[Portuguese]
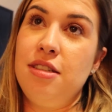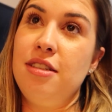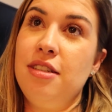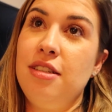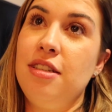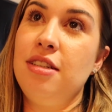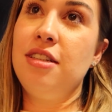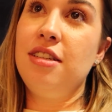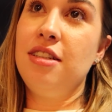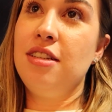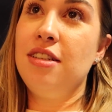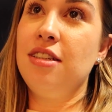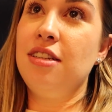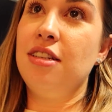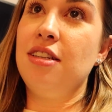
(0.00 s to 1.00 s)
Não, mas é uma vida
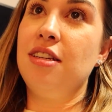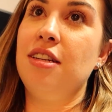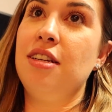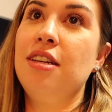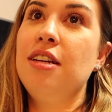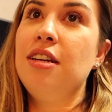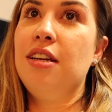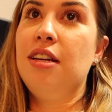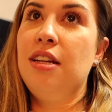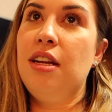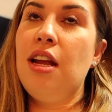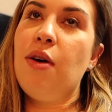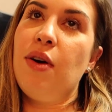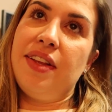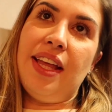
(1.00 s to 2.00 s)
inteira, né? É só
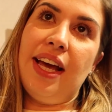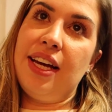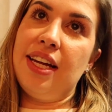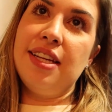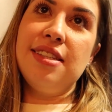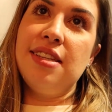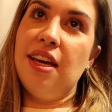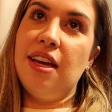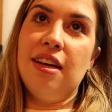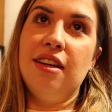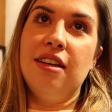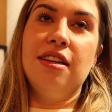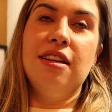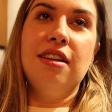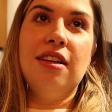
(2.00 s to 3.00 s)
Não, até crescer.
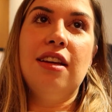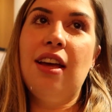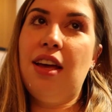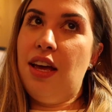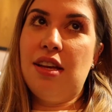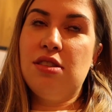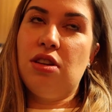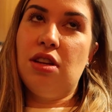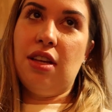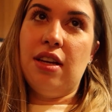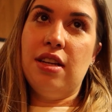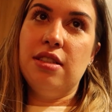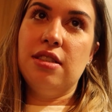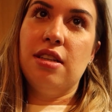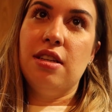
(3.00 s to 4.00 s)
crescer. É, não, só até
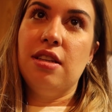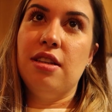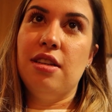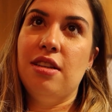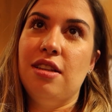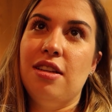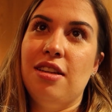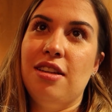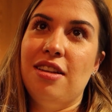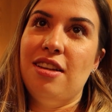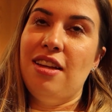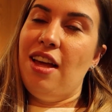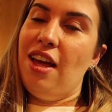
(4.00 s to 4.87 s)
crescer. crescer rápido.